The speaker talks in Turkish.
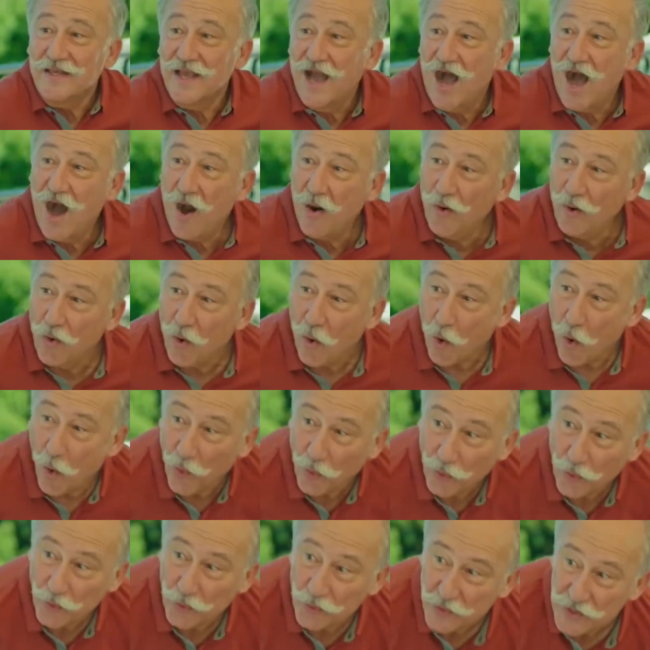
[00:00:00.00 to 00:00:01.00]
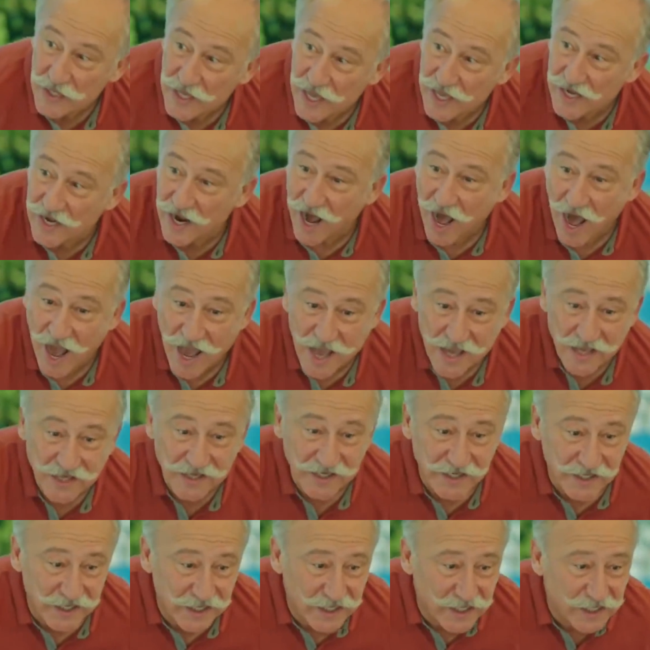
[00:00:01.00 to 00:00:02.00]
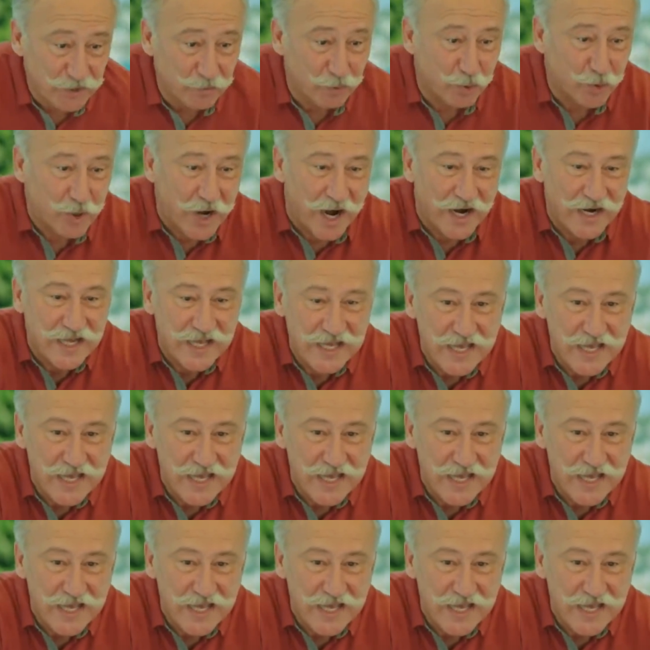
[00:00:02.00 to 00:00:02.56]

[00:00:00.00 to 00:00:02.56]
Ya onun yeri ayrı, buranın